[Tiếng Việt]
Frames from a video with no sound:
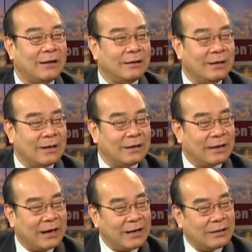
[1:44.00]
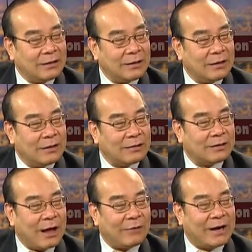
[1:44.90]
những cái ờ,
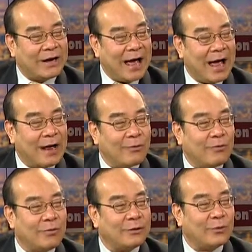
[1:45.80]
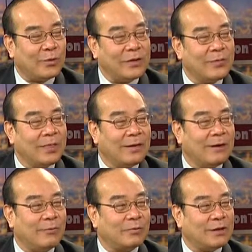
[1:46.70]
tàu đánh cá của Trung Quốc
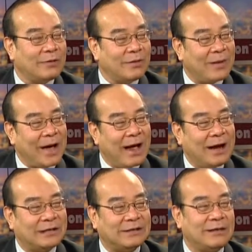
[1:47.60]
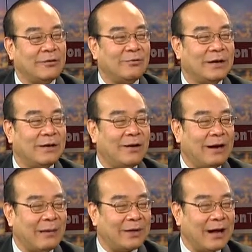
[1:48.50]
và mục tiêu thứ ba là sẽ dùng cái
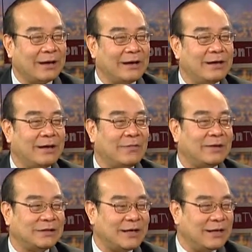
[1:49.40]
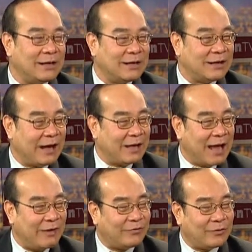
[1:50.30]
đó làm căn cứ để mà xây dựng cái nhận
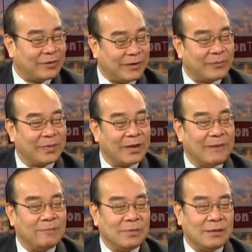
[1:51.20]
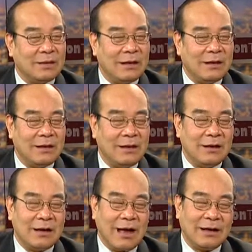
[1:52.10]
dạng phòng không thì
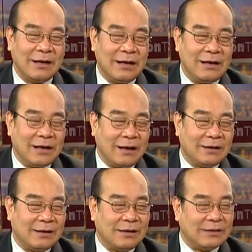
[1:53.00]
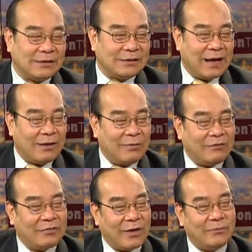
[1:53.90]
anh nghĩ rằng cái, cái sự tăng
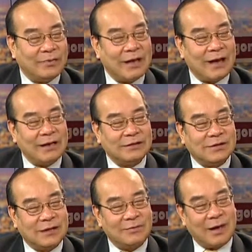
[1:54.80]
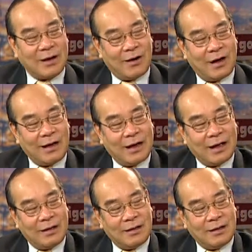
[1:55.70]
quốc phòng và cái sự mà gọi là